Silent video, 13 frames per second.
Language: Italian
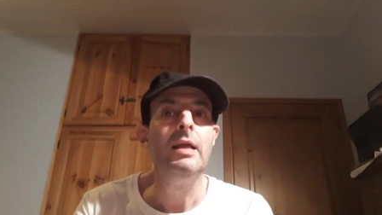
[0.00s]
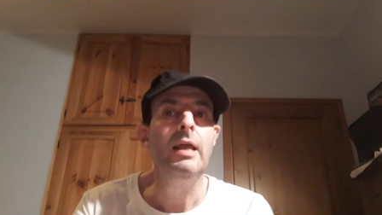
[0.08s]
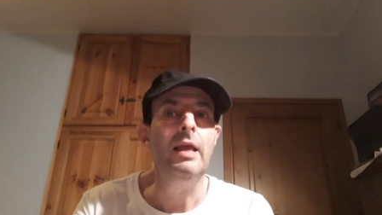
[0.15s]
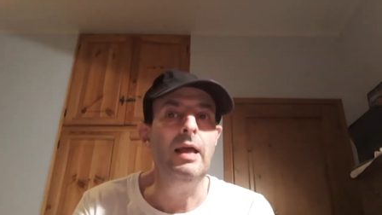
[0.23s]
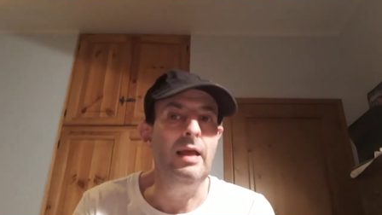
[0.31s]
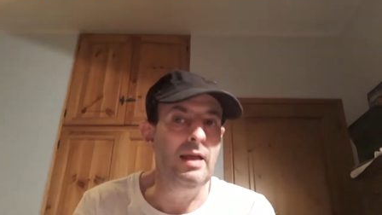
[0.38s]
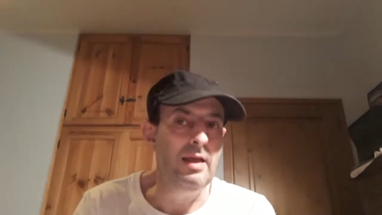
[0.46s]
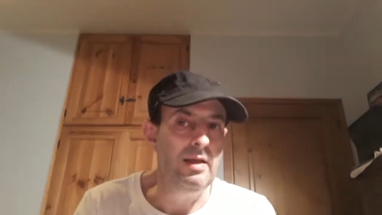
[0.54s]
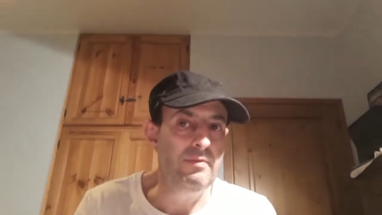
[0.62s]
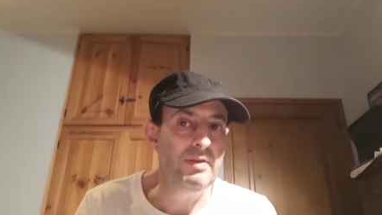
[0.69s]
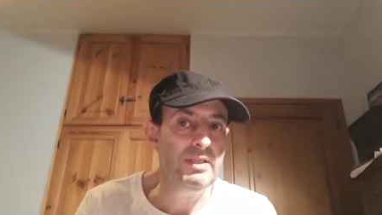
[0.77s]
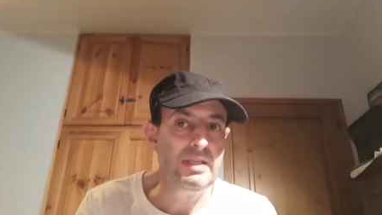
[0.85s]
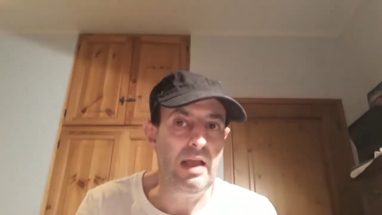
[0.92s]
eh,
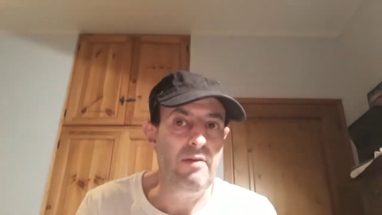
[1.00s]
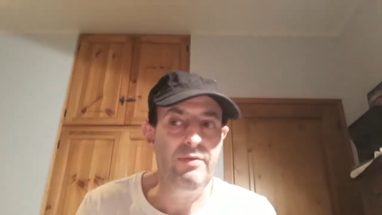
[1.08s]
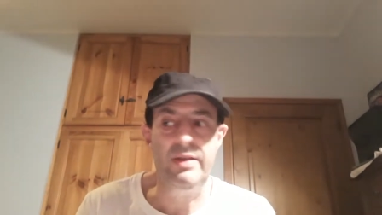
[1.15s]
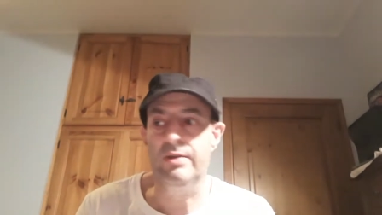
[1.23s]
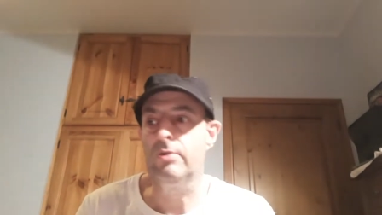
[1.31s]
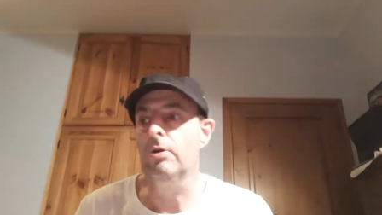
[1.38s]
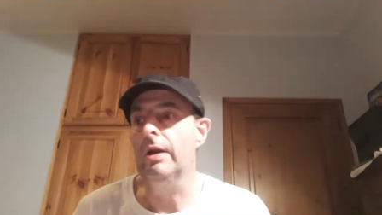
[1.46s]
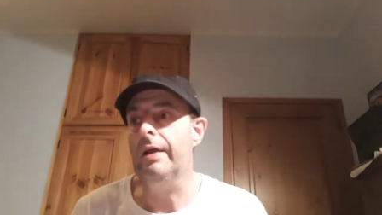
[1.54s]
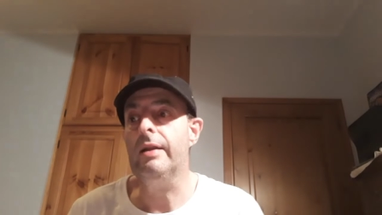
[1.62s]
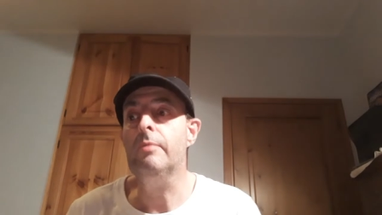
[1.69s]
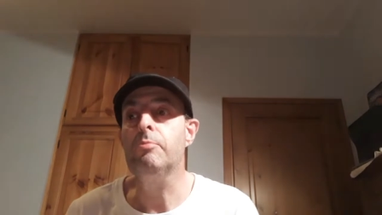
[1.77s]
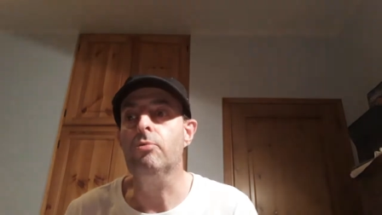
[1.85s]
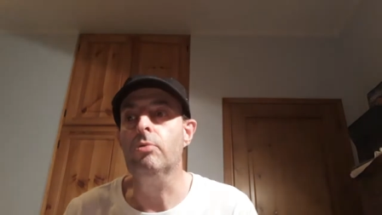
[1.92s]
Verstappen con la
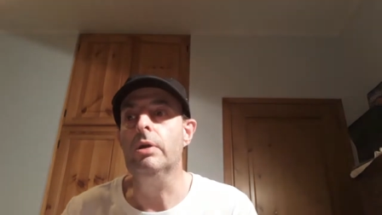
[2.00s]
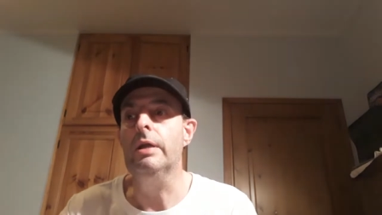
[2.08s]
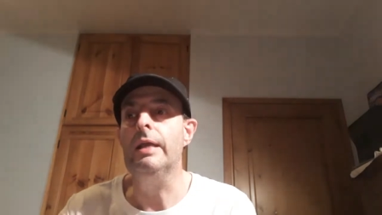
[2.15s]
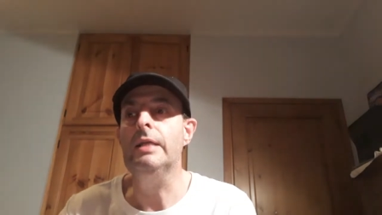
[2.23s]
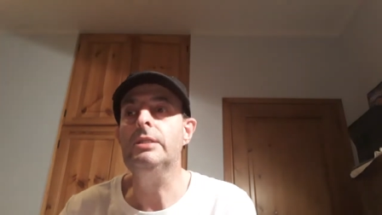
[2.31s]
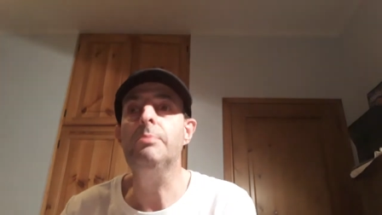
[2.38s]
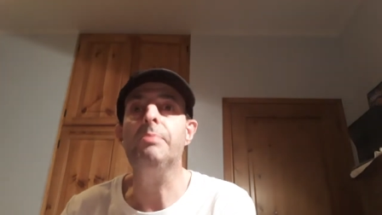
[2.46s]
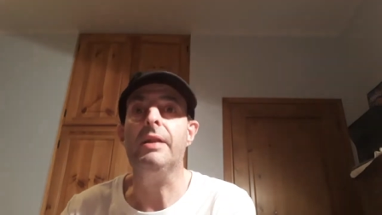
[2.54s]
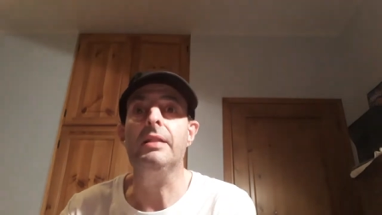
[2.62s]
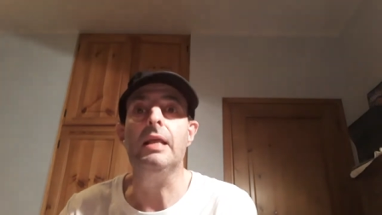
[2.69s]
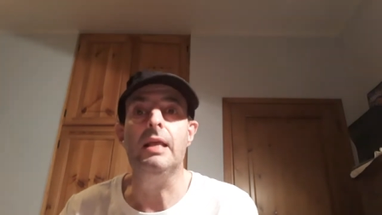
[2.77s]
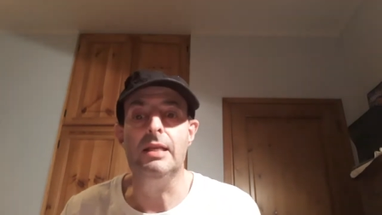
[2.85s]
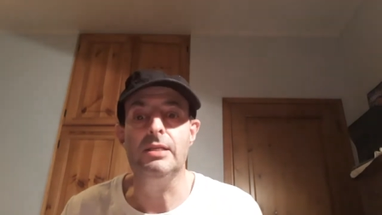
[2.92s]
Red Bull e si
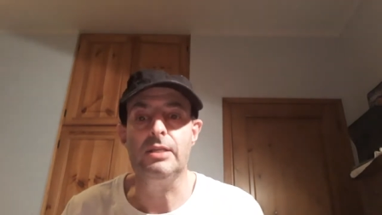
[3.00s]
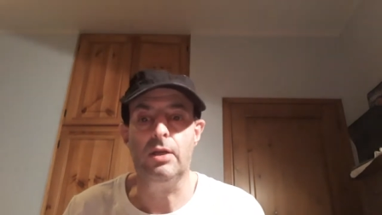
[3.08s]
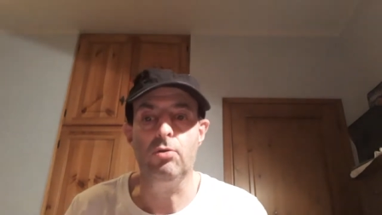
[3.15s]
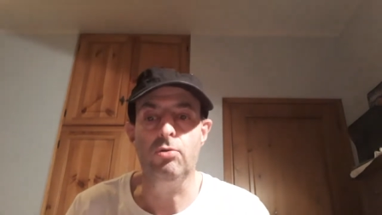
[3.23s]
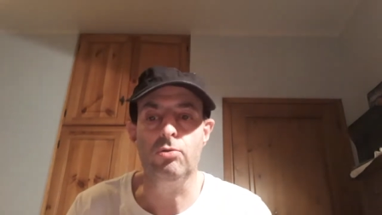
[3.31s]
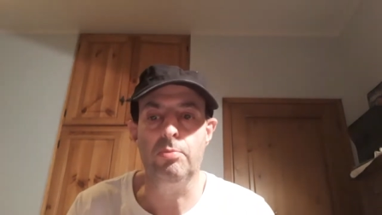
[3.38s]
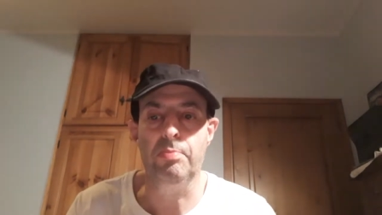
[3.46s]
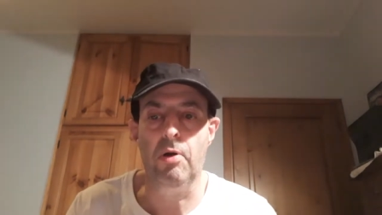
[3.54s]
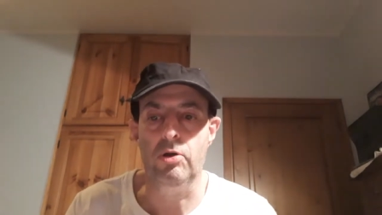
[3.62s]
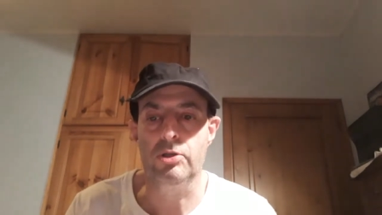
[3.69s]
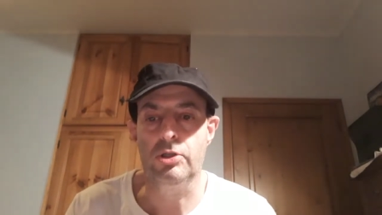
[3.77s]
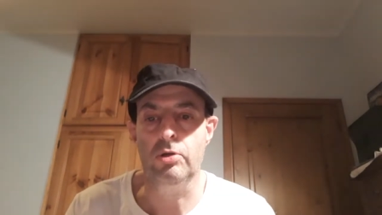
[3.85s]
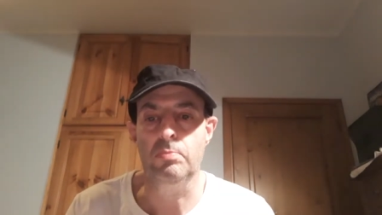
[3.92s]
prende il secondo
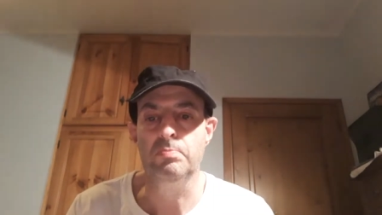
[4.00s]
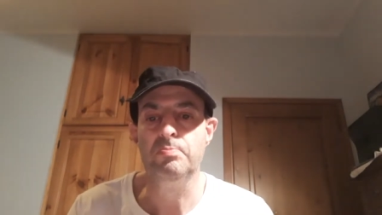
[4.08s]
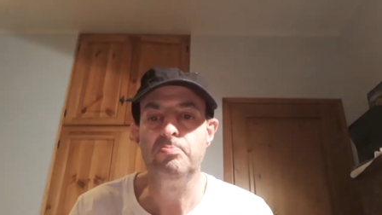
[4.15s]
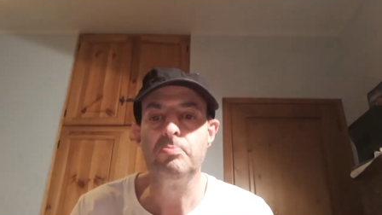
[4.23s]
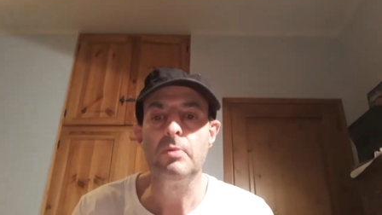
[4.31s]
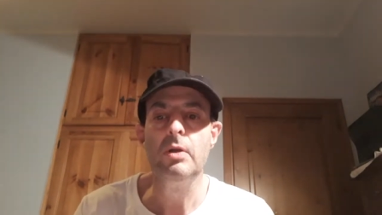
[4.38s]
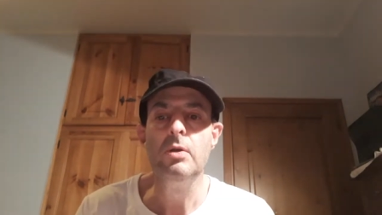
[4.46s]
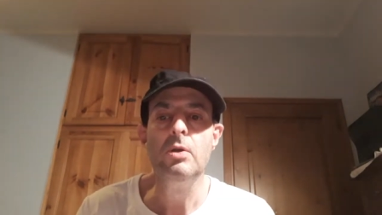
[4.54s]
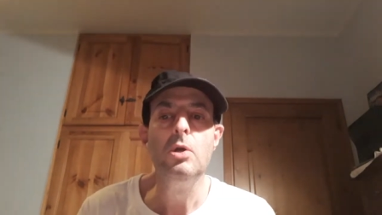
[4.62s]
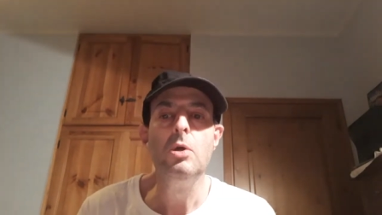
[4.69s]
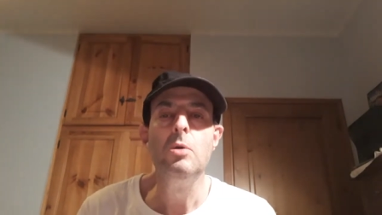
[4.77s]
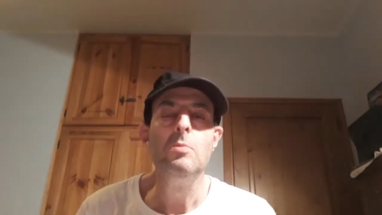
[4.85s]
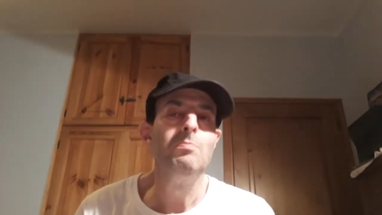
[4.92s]
posto.
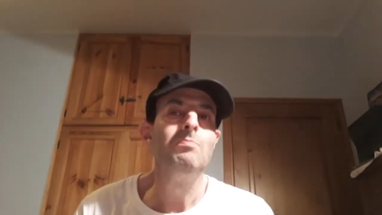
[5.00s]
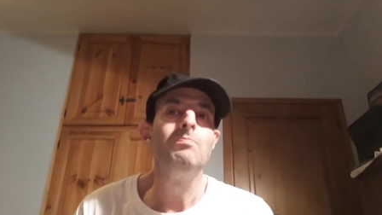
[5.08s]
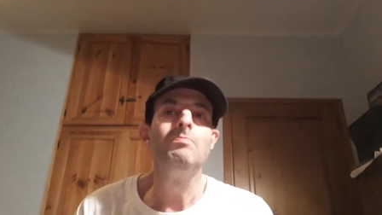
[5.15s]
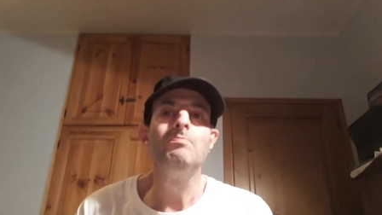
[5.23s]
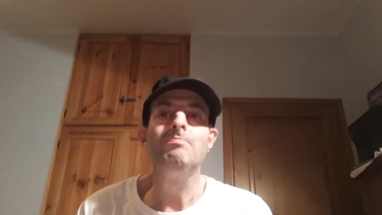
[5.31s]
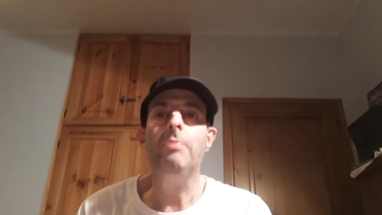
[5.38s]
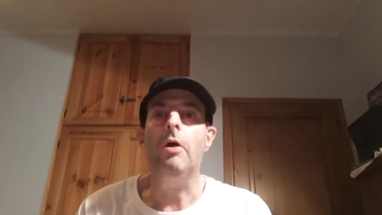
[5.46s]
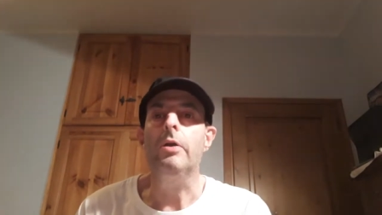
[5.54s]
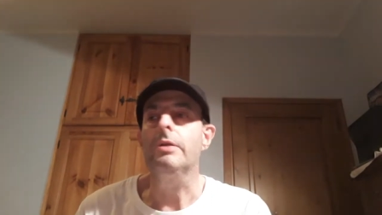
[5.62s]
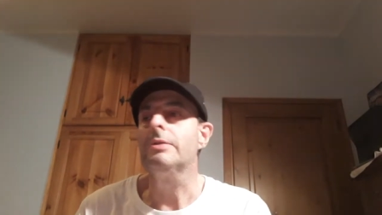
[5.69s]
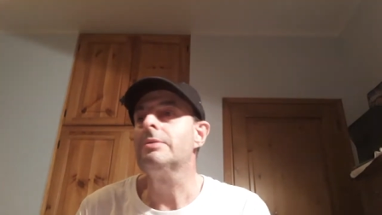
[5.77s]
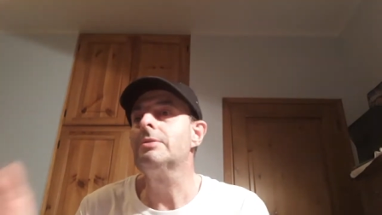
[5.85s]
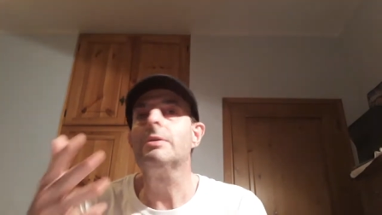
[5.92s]
Poi
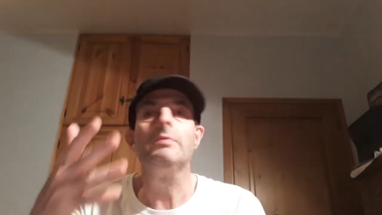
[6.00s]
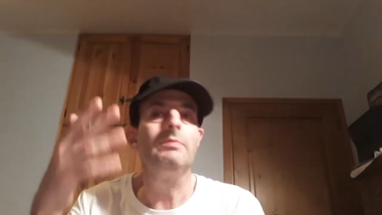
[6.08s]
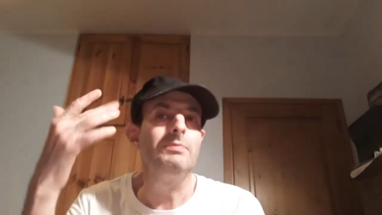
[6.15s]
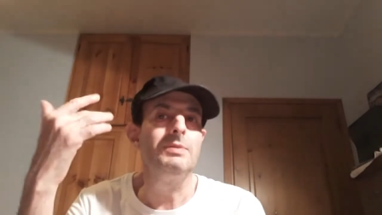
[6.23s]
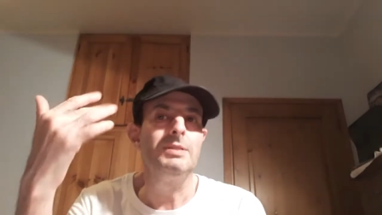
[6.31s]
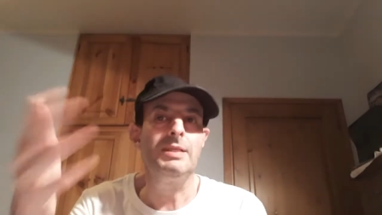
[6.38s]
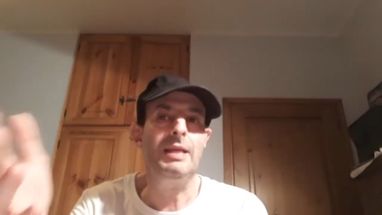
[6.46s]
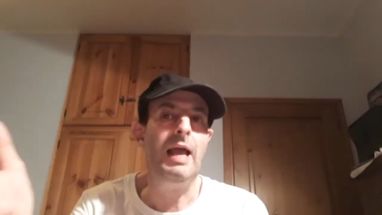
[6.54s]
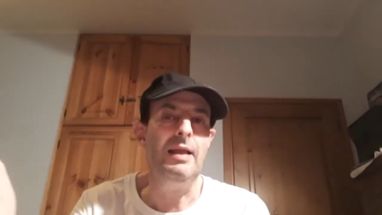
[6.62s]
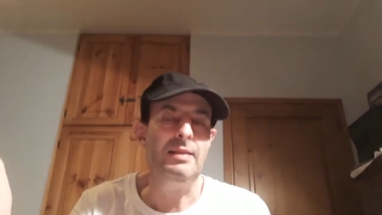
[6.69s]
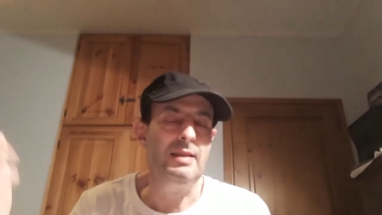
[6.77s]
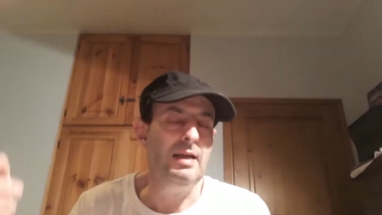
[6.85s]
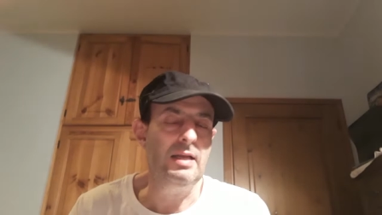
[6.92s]

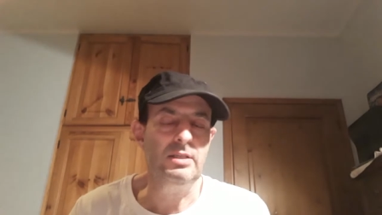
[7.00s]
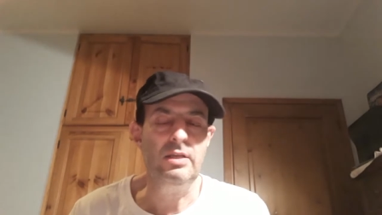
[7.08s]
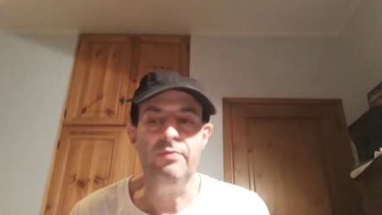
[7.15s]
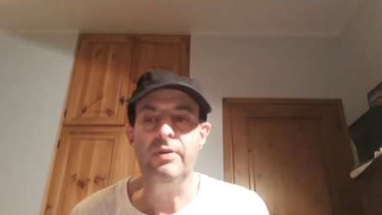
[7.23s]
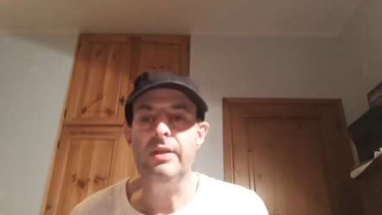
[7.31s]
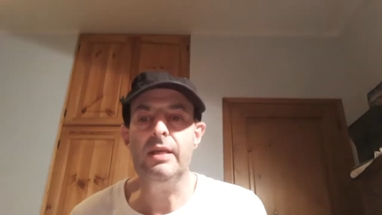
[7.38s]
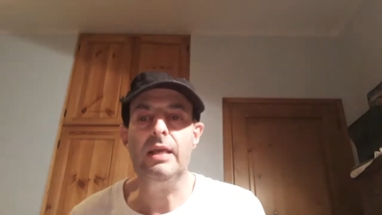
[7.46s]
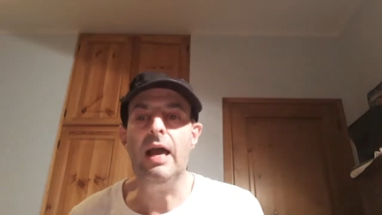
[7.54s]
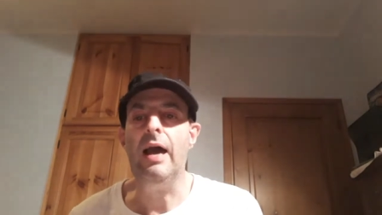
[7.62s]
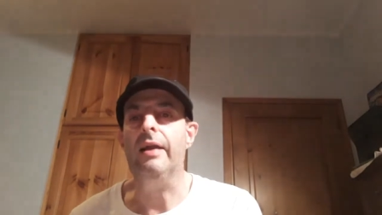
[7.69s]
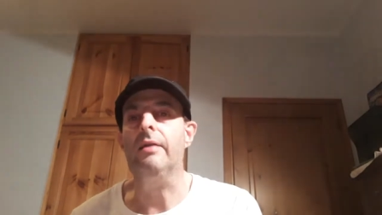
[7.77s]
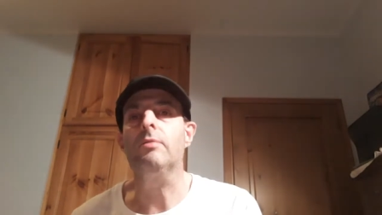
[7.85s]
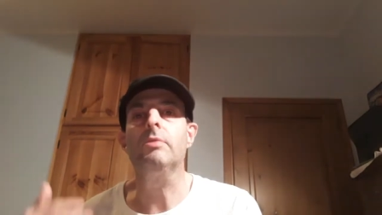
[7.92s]
scatta la safety
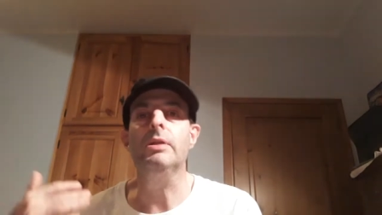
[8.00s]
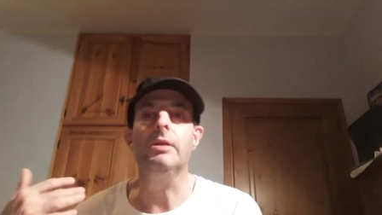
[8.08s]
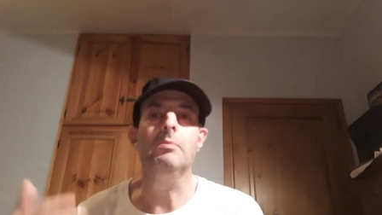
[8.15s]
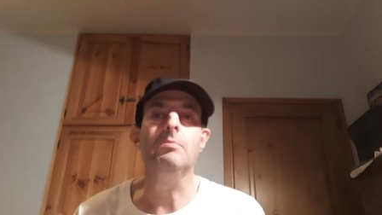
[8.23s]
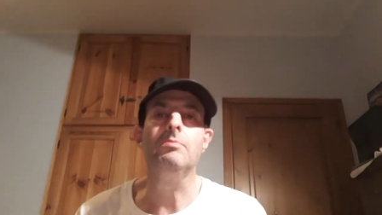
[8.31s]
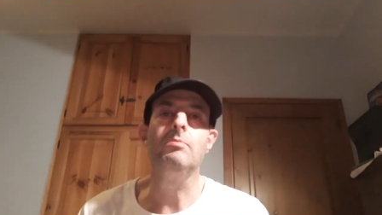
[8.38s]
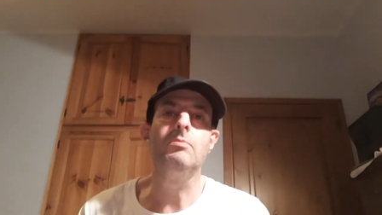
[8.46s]
car, quindi